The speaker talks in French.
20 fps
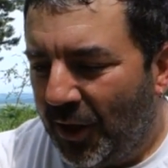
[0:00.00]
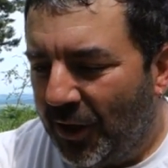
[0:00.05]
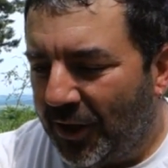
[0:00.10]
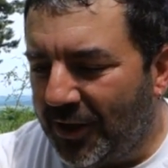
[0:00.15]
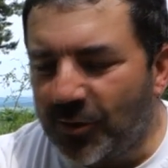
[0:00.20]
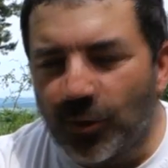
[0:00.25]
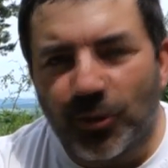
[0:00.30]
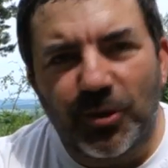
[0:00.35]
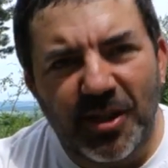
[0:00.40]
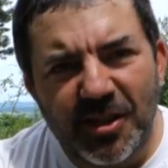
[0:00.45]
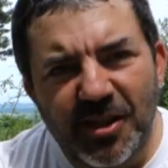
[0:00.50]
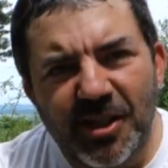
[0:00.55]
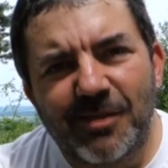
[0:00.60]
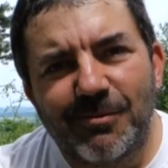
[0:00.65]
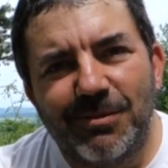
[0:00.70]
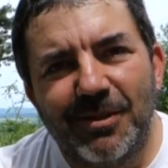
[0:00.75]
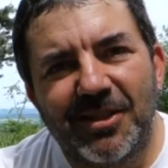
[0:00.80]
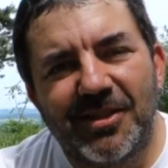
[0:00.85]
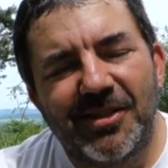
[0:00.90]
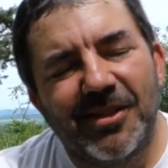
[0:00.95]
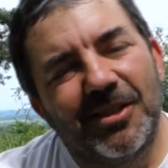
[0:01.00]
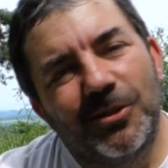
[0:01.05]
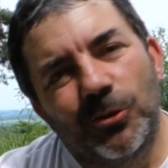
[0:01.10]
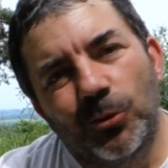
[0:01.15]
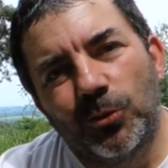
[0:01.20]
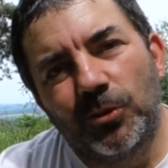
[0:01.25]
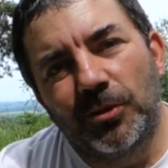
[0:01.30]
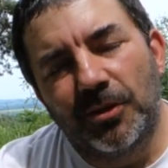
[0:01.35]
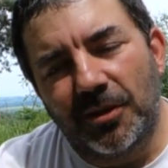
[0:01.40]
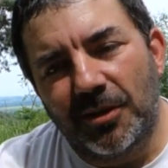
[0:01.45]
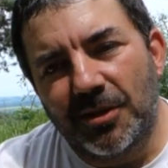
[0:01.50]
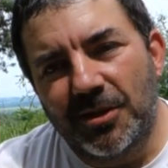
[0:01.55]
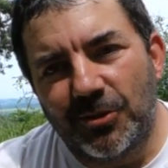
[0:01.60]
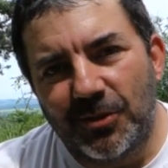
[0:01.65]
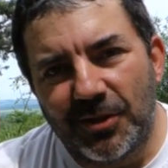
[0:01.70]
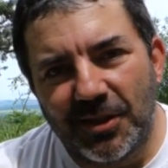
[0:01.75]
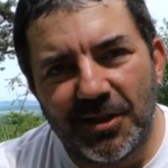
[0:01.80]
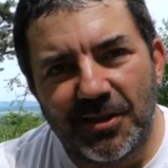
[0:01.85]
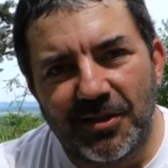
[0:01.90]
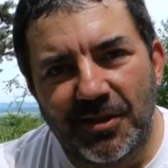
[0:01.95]
qui sont très explicites où ils
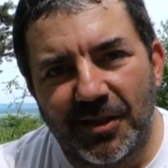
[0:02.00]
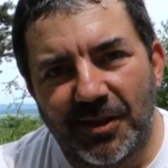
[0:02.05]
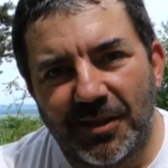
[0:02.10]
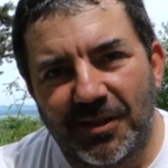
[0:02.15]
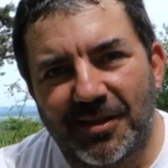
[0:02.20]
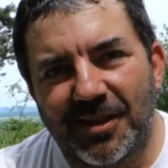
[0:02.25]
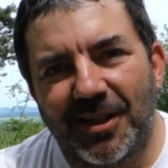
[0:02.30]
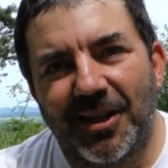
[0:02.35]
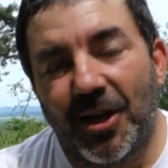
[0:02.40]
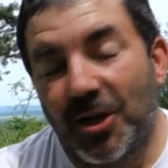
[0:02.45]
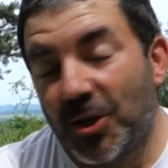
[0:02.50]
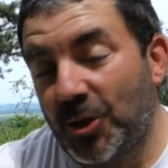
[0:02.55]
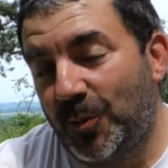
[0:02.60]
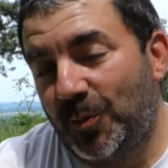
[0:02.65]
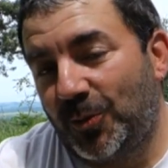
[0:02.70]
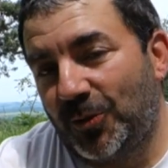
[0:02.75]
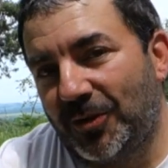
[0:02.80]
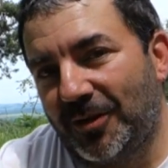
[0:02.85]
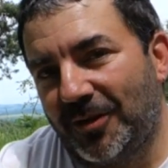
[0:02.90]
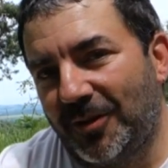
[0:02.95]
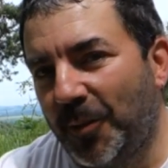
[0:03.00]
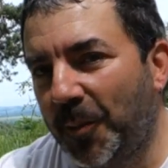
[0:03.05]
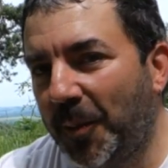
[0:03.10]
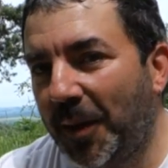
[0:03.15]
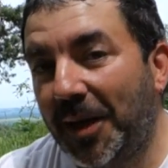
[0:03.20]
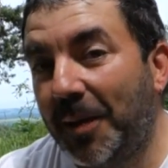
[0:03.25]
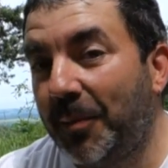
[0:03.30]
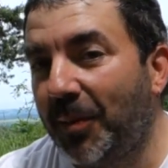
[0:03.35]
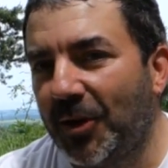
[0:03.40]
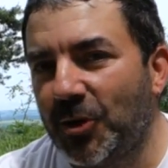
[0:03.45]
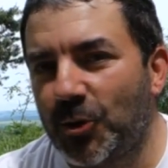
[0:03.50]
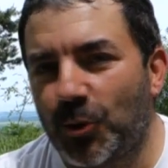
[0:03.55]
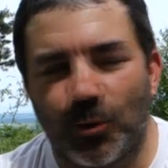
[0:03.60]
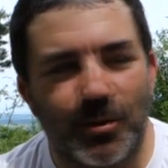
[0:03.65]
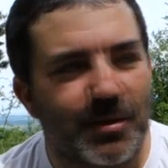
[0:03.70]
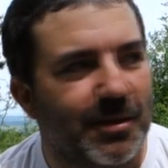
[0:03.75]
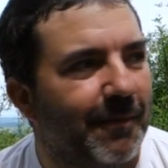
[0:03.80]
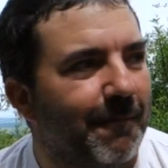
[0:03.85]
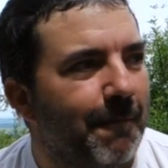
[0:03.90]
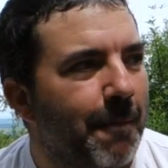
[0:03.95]
utilisent ces, linges pour emballer plein de
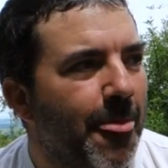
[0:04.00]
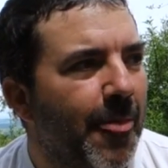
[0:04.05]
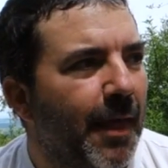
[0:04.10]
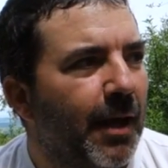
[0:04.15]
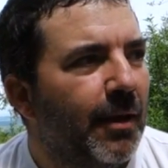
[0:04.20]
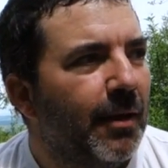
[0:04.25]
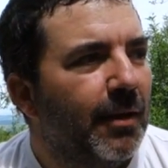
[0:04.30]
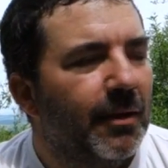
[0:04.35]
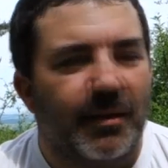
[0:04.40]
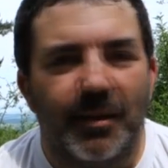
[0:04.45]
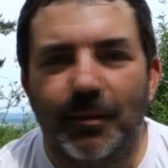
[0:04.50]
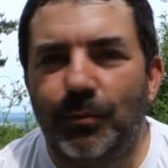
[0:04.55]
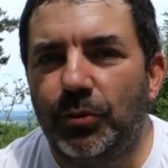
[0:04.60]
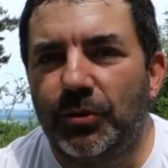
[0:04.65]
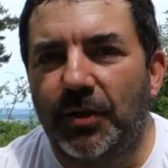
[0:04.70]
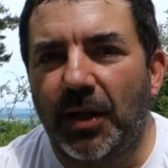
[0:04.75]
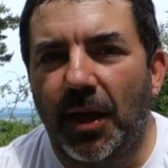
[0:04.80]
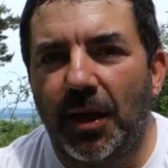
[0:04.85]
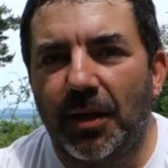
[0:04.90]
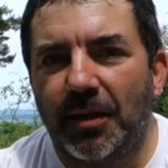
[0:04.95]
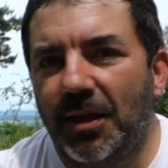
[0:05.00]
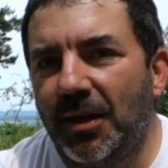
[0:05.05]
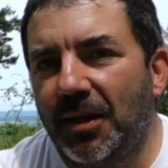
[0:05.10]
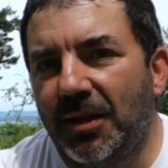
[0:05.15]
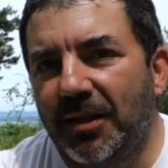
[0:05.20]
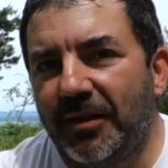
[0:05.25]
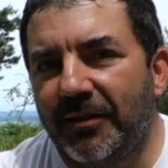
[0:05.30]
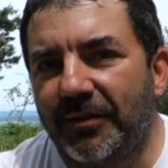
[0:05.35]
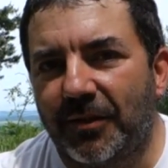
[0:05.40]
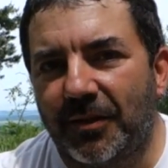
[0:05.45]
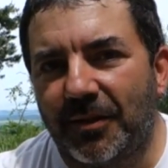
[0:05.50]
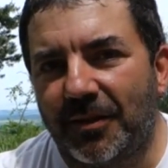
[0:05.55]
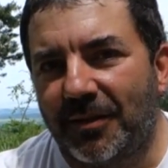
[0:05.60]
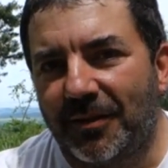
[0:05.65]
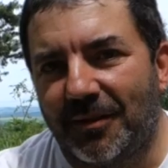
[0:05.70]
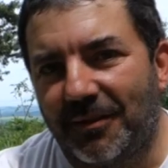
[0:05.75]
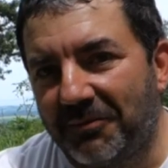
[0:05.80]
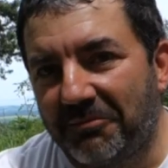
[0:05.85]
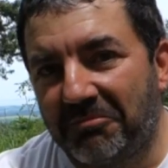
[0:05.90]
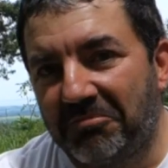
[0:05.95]
choses. Des bouteilles, des
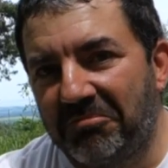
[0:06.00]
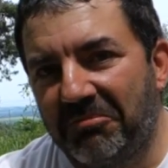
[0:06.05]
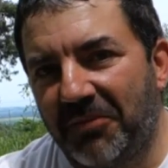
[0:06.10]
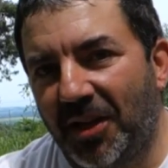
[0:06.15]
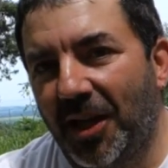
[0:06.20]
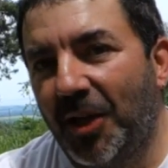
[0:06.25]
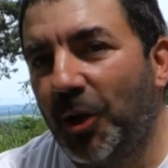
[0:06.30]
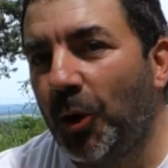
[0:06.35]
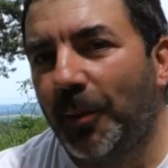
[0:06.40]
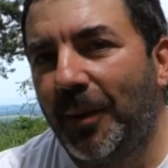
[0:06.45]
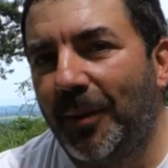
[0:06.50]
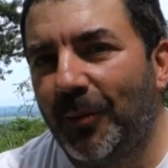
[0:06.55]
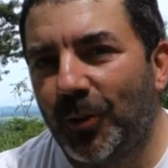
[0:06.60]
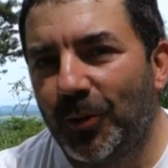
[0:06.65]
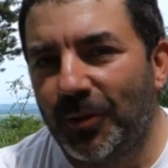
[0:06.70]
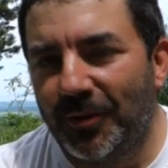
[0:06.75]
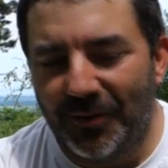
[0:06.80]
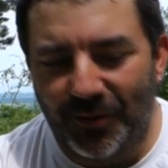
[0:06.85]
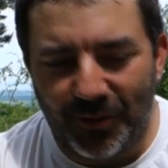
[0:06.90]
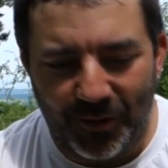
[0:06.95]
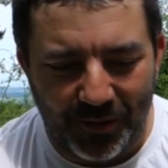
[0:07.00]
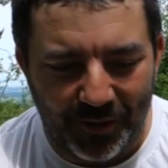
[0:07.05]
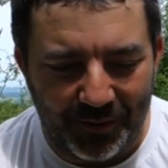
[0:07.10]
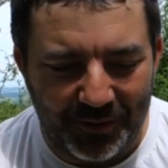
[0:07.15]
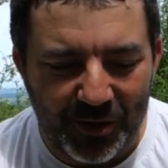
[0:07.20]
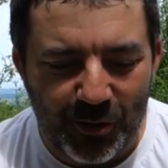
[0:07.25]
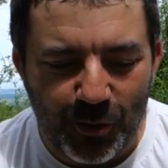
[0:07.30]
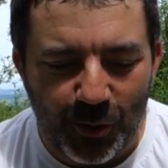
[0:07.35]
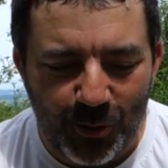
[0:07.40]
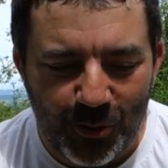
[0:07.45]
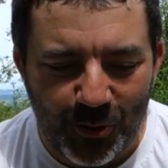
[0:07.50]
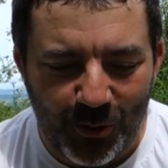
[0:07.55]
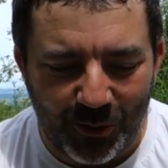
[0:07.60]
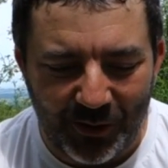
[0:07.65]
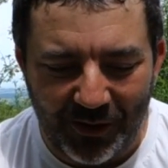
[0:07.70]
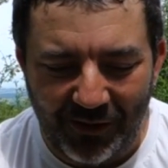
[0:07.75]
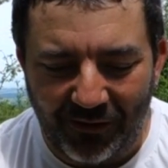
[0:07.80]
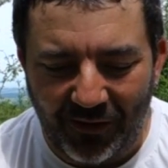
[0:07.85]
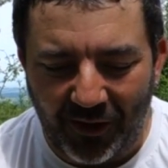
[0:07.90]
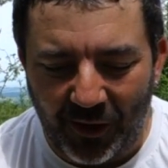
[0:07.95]
livres, il y a énormément de, petites solutions
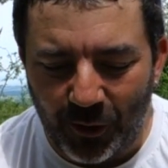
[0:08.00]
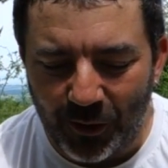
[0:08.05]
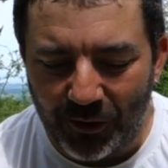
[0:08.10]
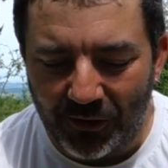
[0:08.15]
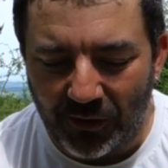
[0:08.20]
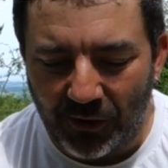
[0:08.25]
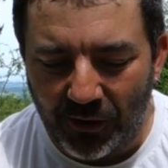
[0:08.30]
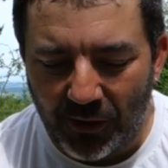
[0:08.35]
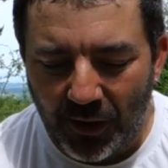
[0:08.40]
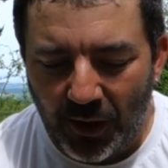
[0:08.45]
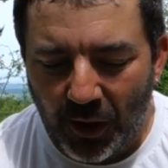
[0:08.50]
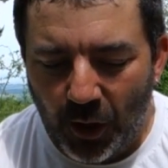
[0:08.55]
différentes